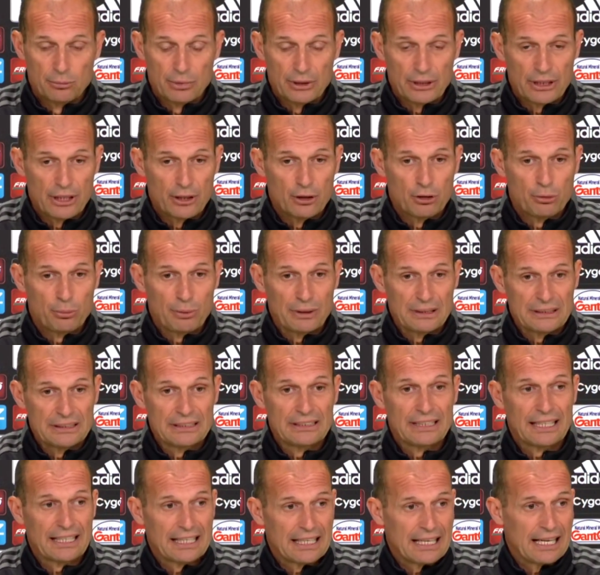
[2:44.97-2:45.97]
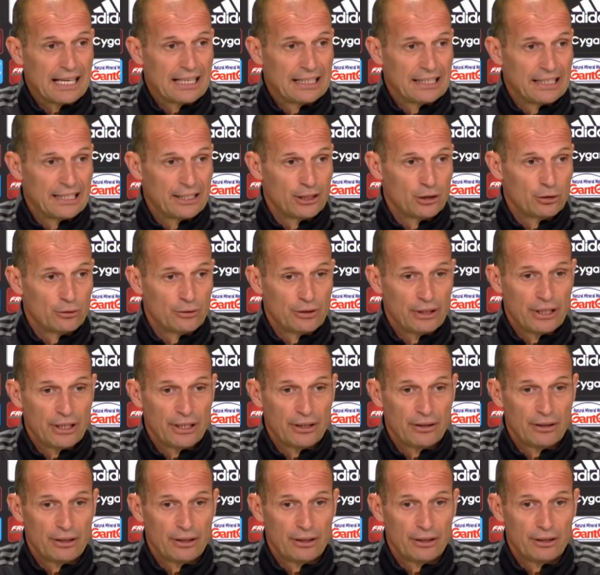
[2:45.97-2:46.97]
Perché io partita a Calle
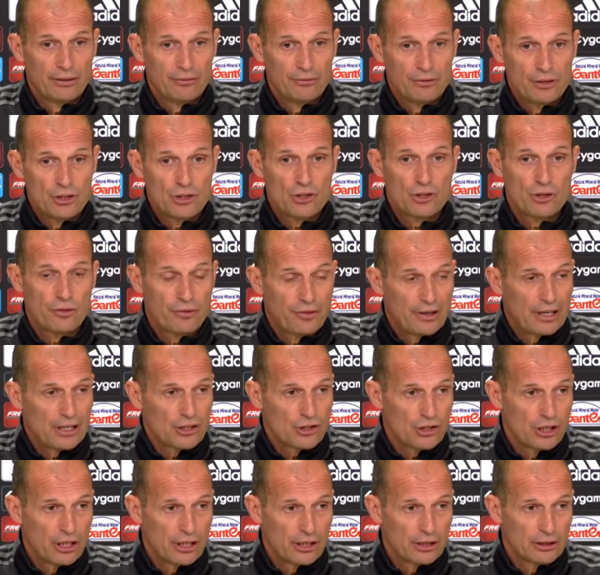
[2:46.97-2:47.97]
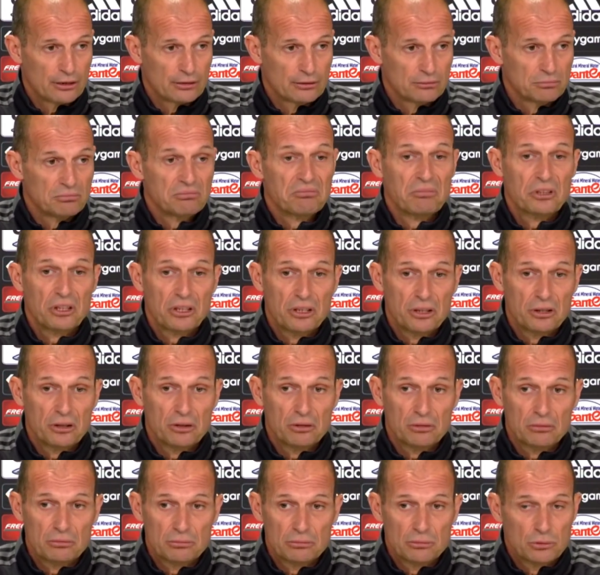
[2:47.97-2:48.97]
dove vinci facile,
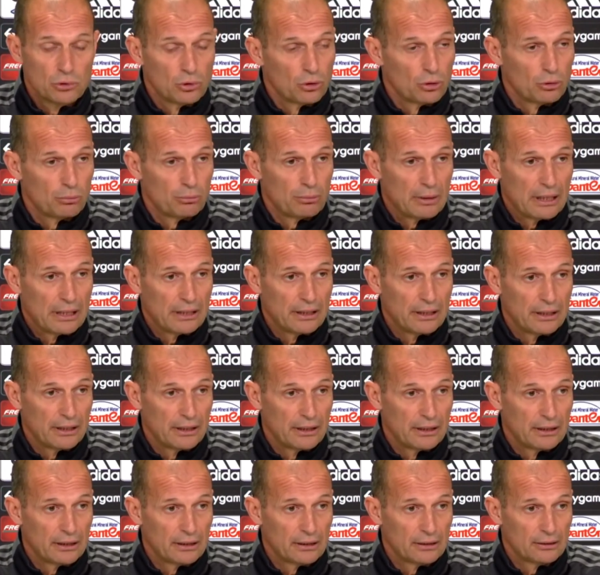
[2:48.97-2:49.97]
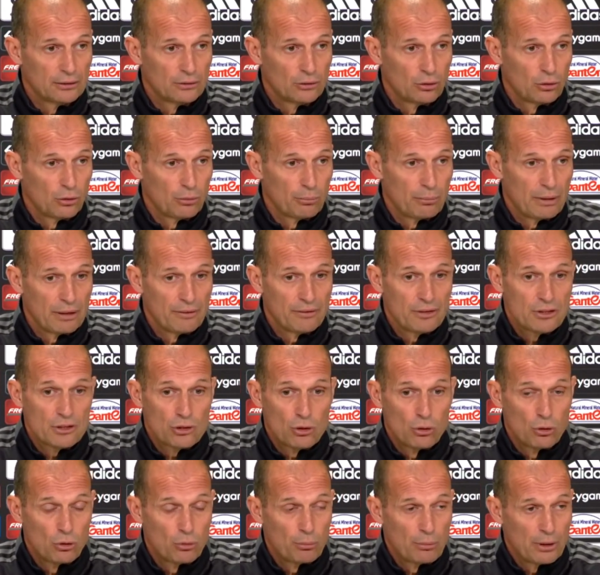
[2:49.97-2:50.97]
io non l'ho mai, non l'ho mai
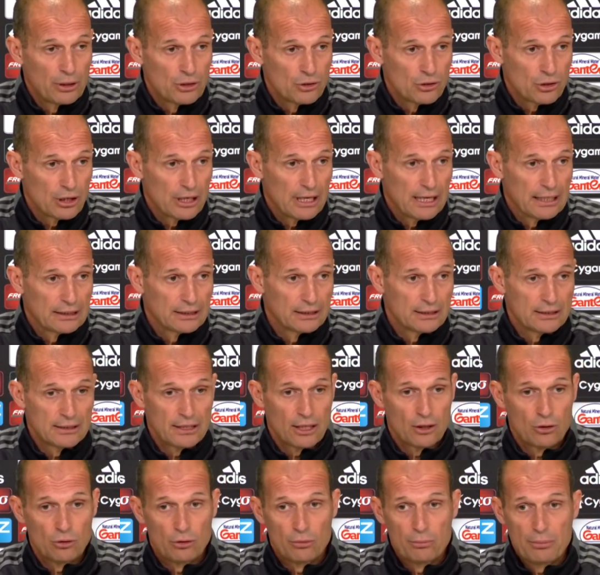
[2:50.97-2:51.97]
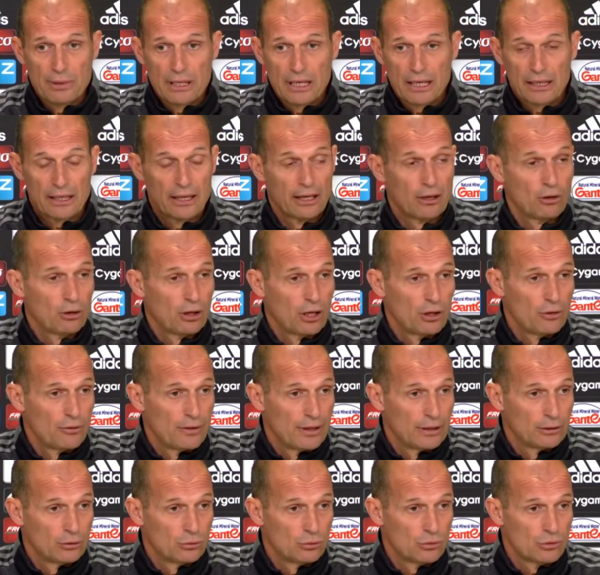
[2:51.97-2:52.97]
vista, non l'ho mai giocata, sia col Milan che con la
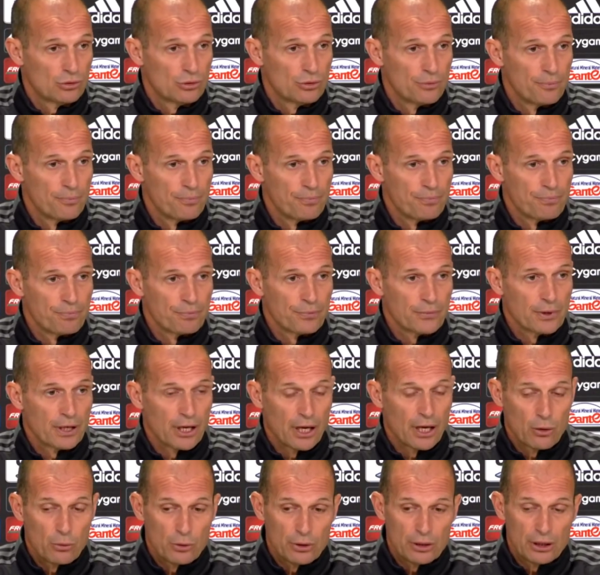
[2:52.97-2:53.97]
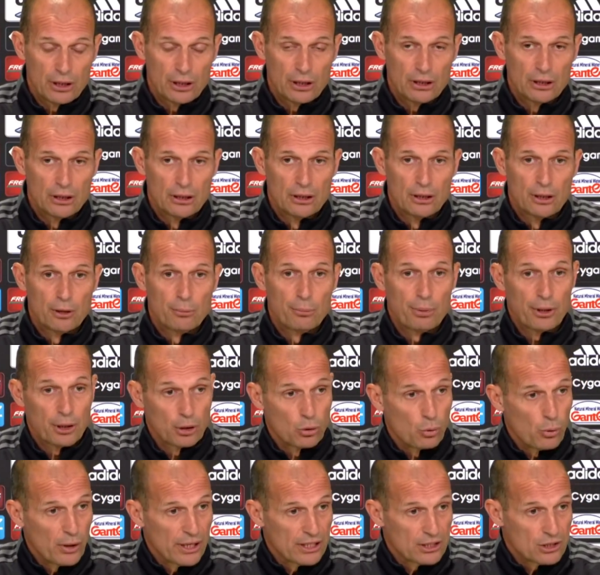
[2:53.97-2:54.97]
Juventus. E quindi
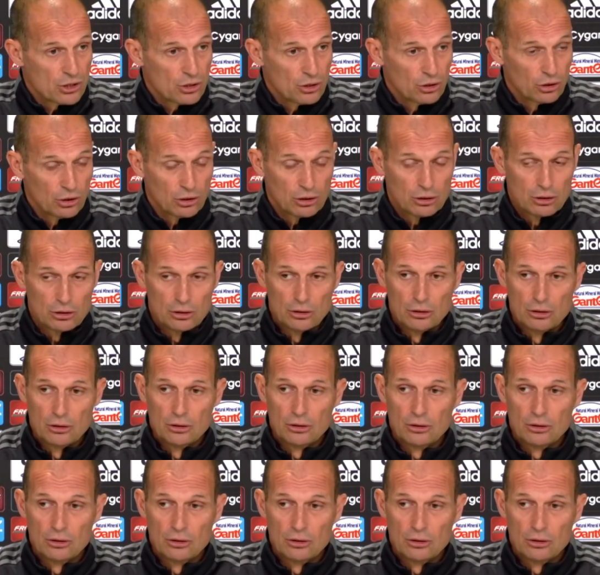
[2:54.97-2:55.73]
per questo